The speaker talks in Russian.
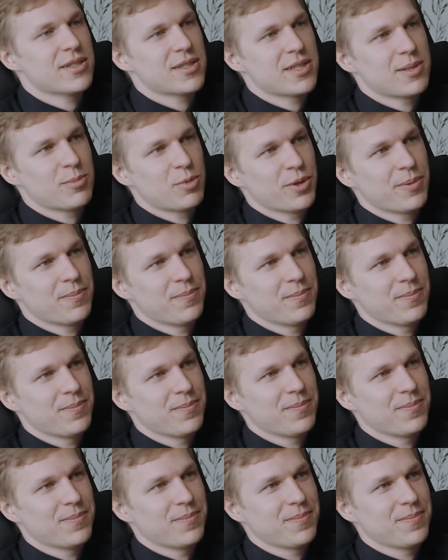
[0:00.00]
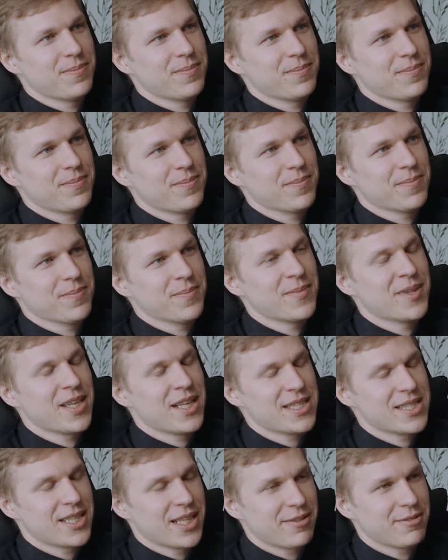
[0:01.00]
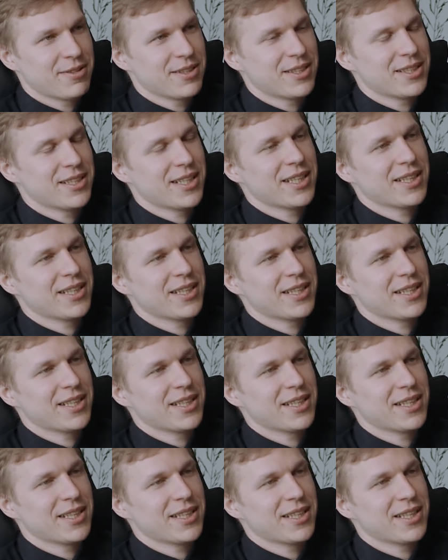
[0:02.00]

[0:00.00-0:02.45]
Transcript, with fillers: собой. Угу. Настаивайте на